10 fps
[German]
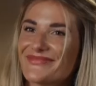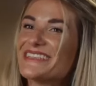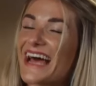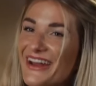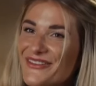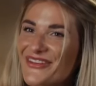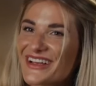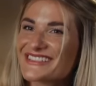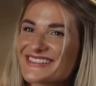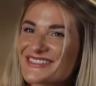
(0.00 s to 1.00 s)
Mit
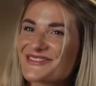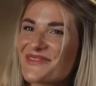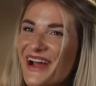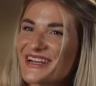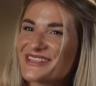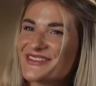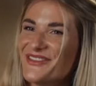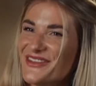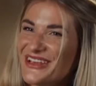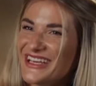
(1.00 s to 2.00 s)
Anfassen zum
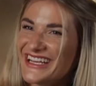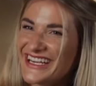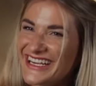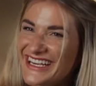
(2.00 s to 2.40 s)
Beispiel.